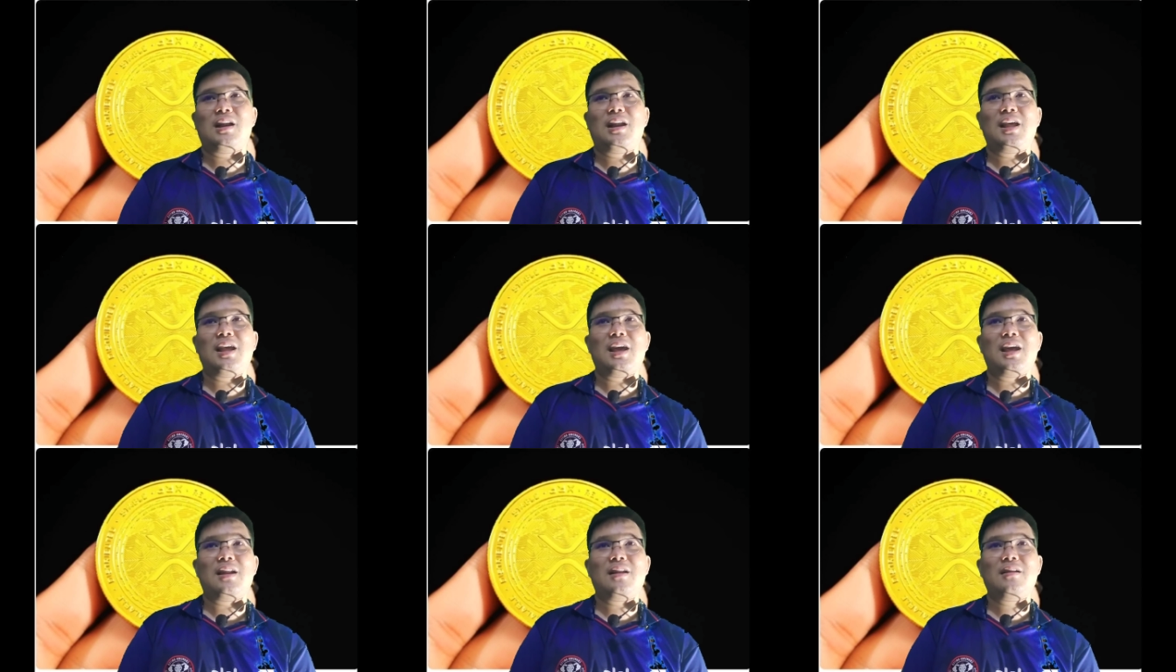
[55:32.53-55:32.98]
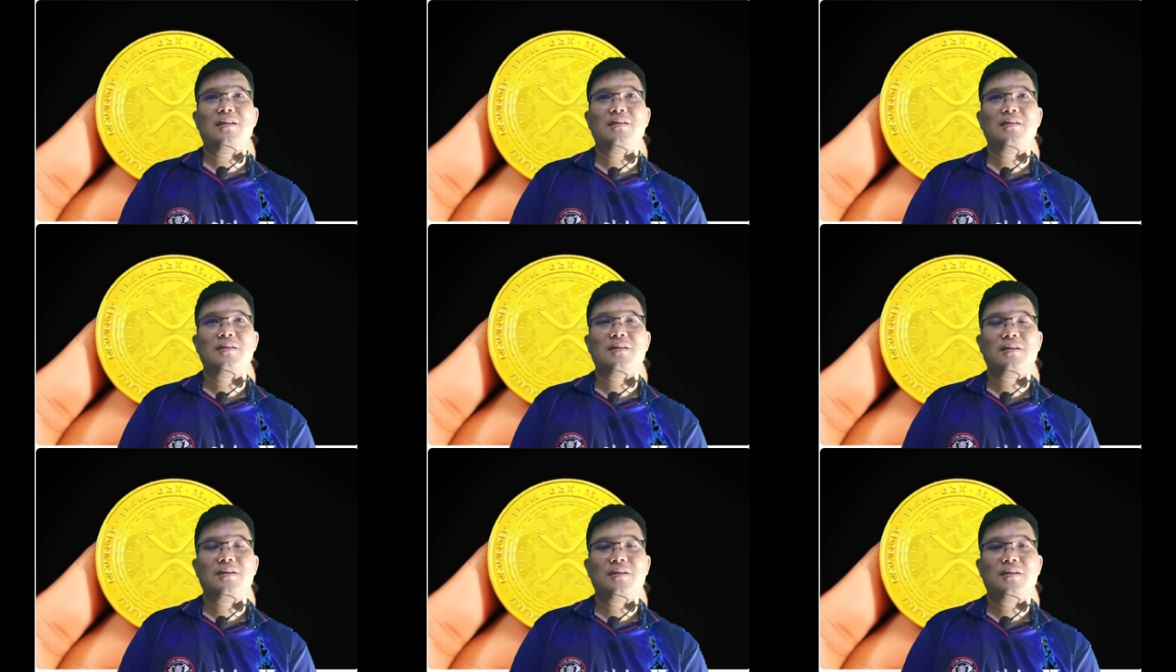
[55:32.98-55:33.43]
เหรียญ
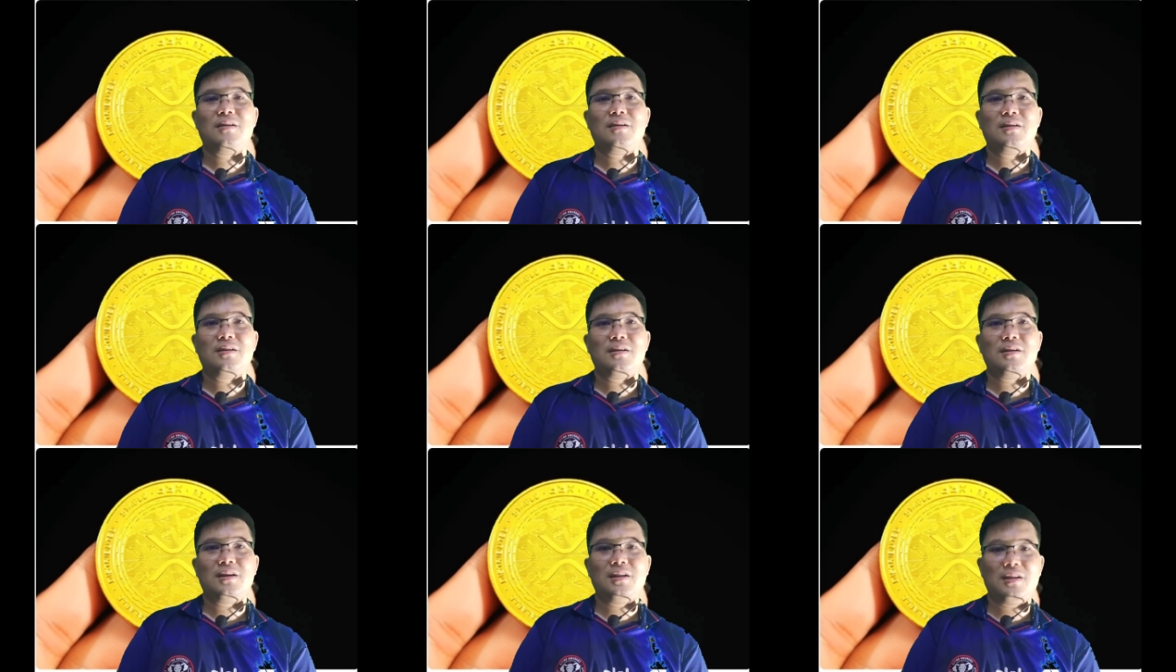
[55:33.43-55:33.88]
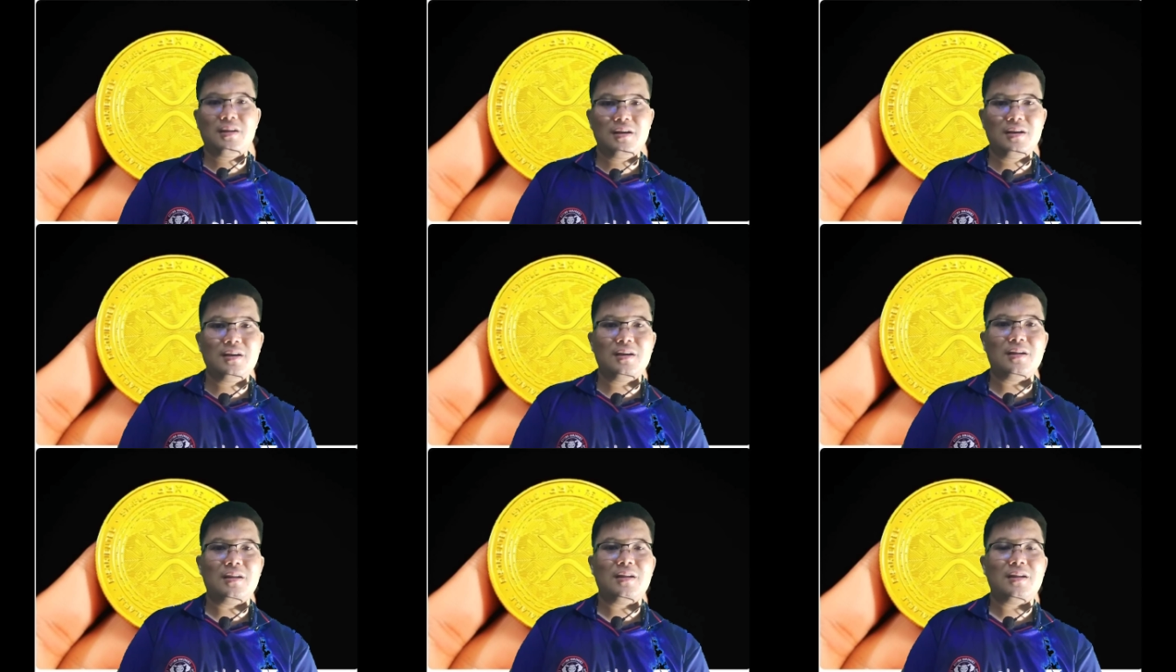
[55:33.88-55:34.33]

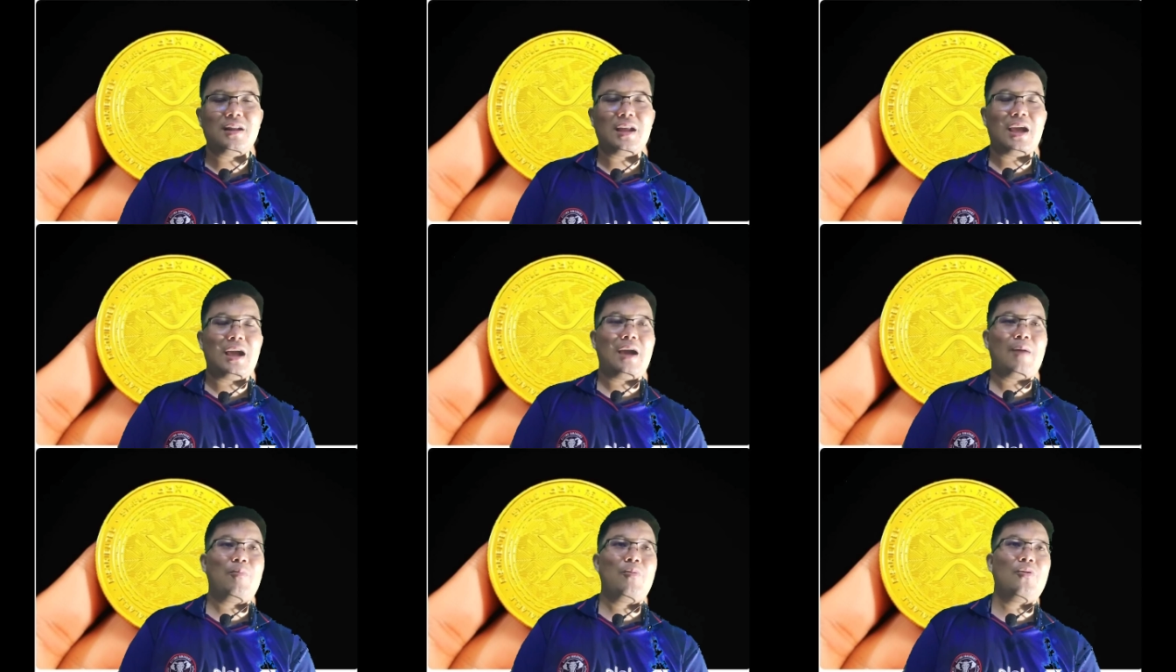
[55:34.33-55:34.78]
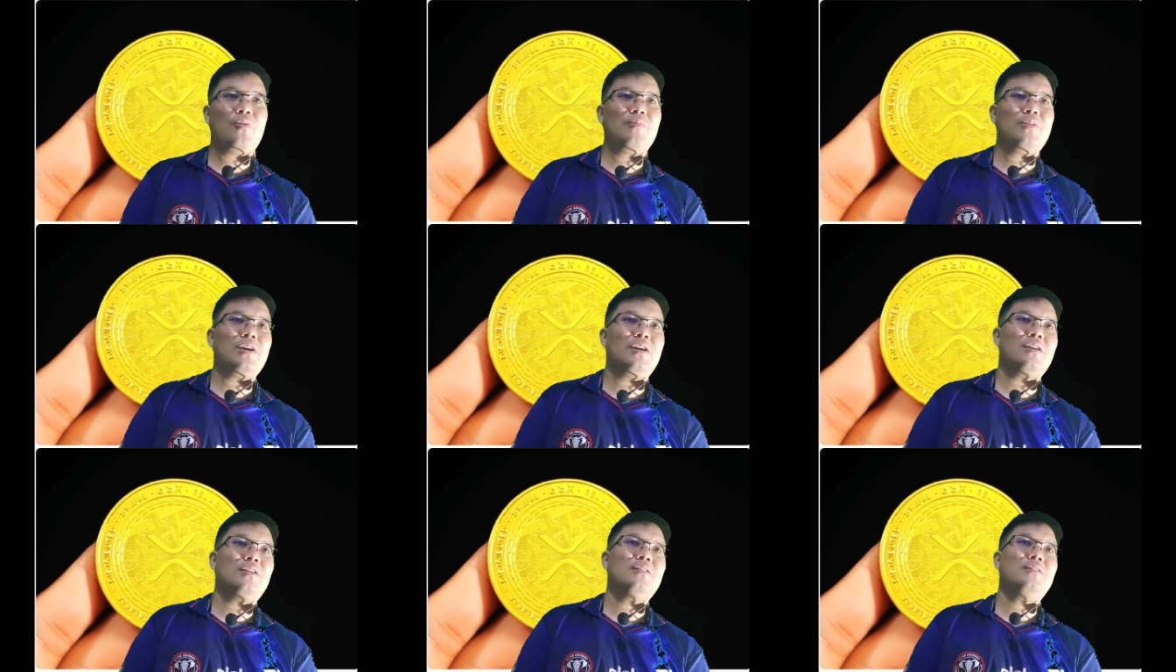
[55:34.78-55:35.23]
อื่นๆนะครับรวม
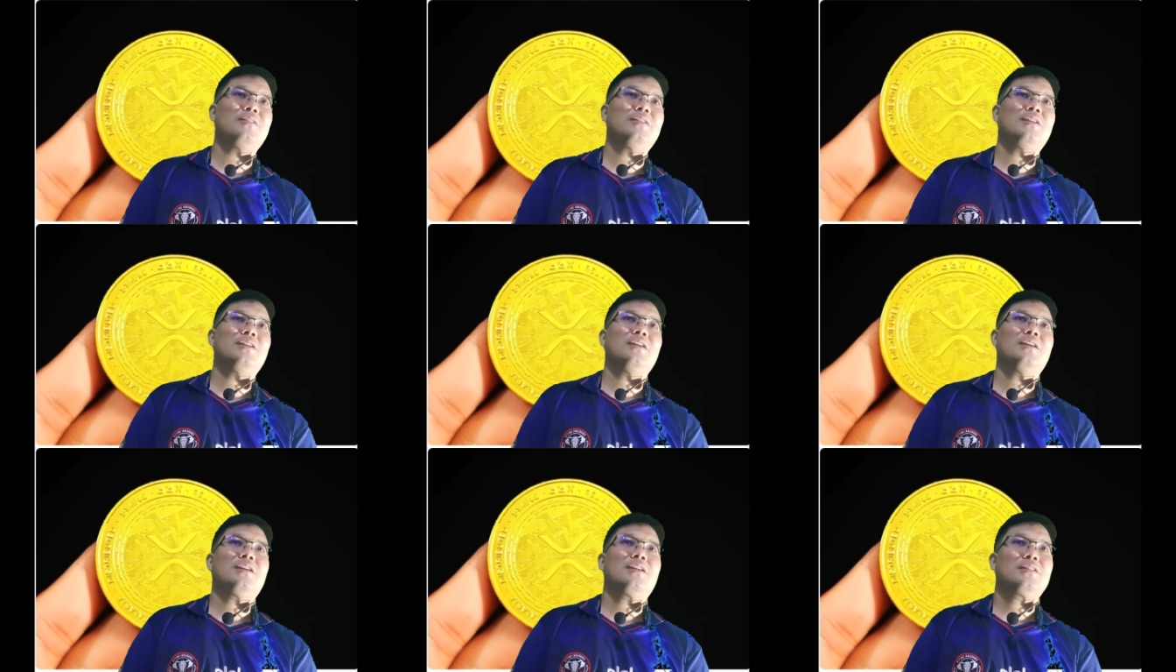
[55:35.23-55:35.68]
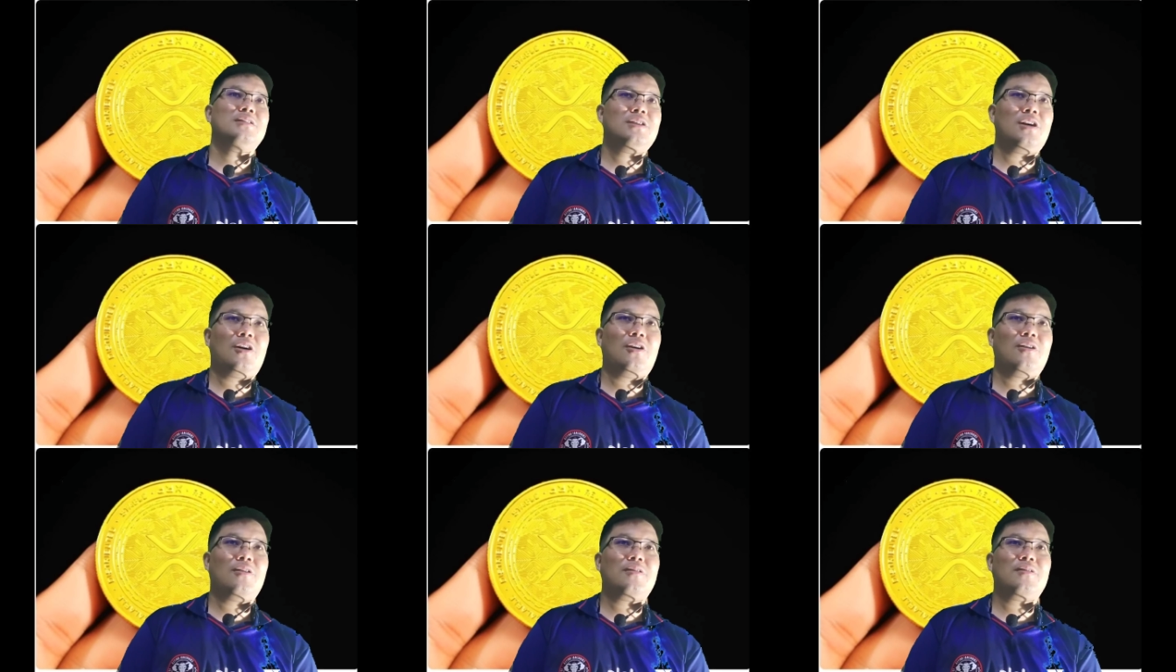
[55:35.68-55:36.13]
ถึง
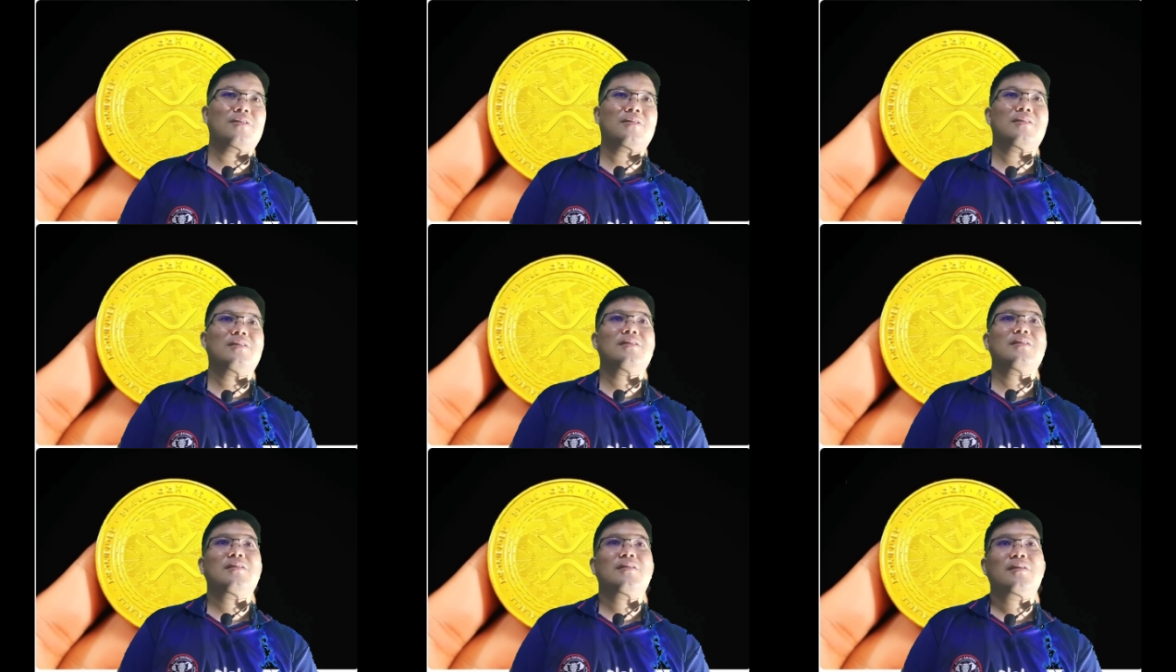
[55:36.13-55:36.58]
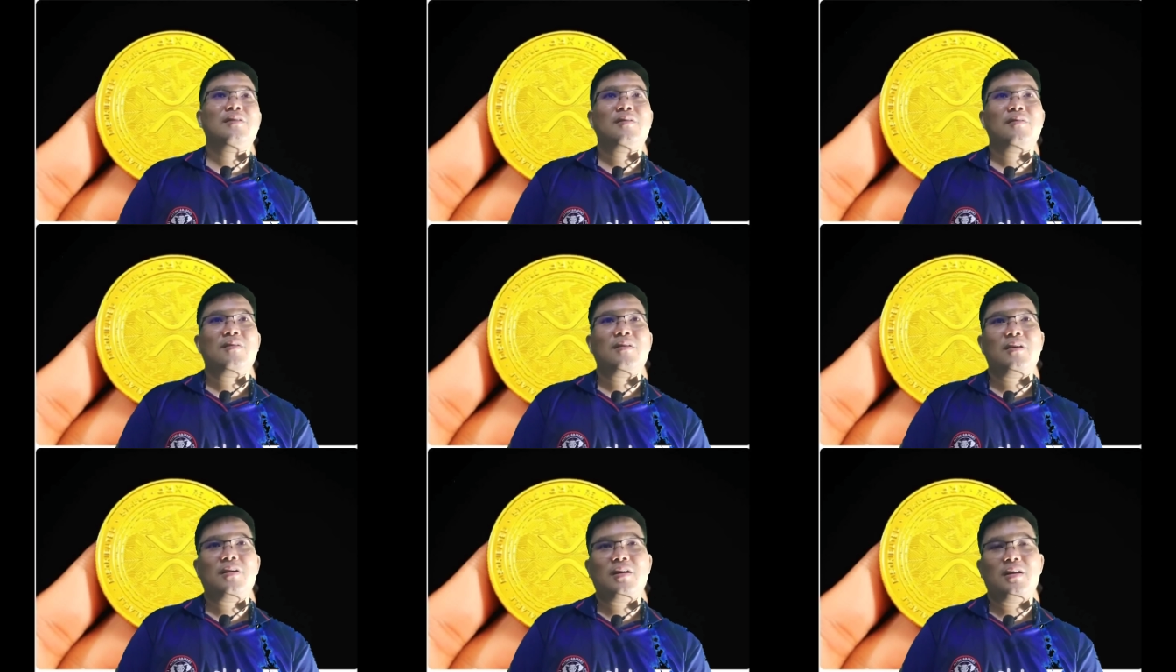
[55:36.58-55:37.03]
ช่อง
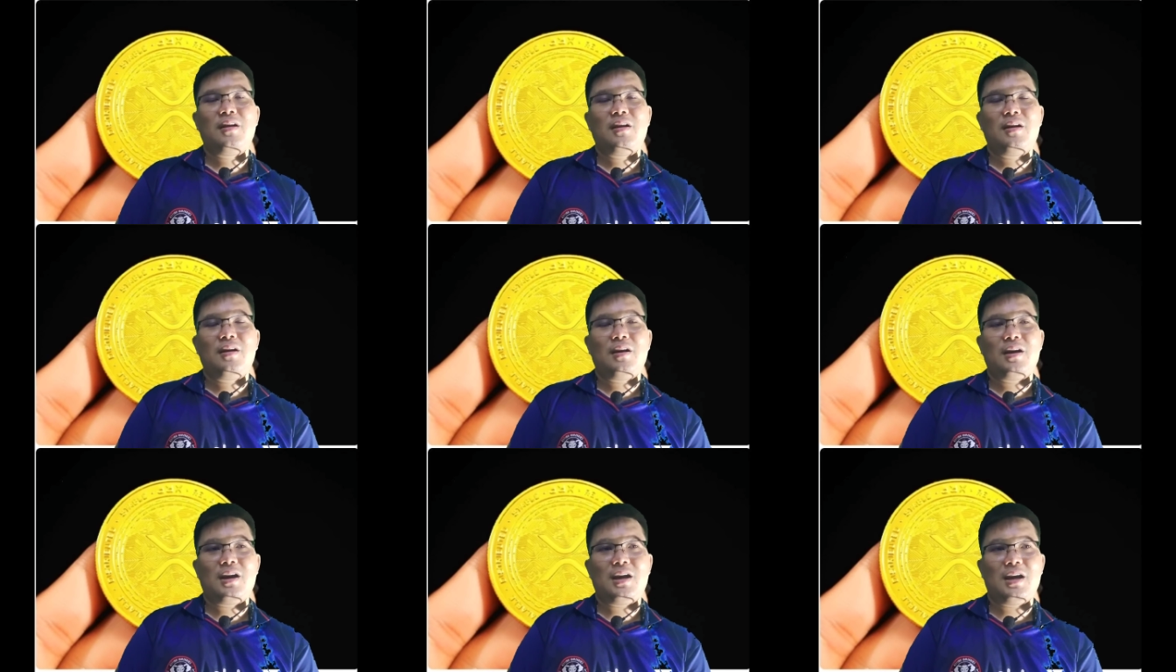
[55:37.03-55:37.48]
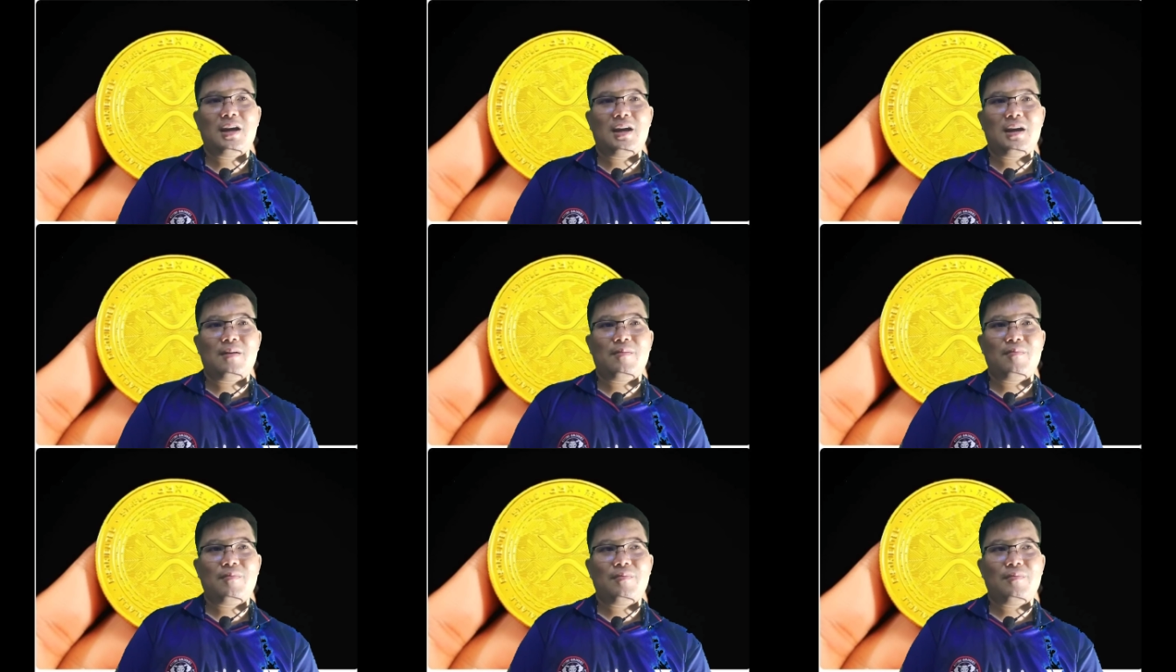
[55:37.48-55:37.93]

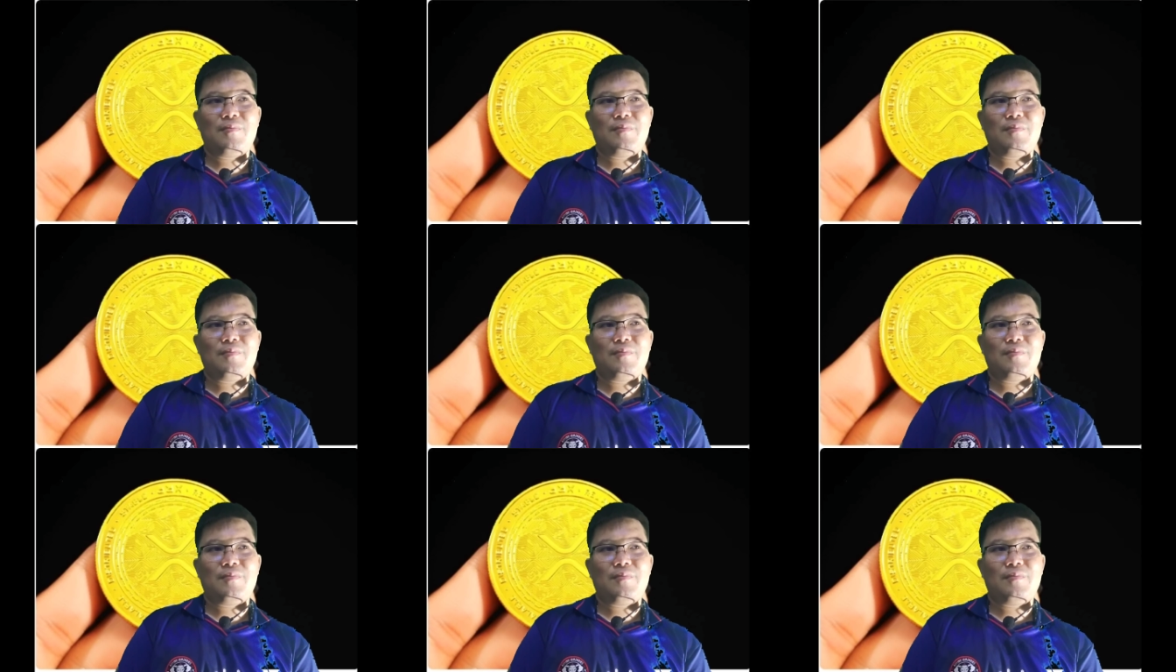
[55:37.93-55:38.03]
อ่า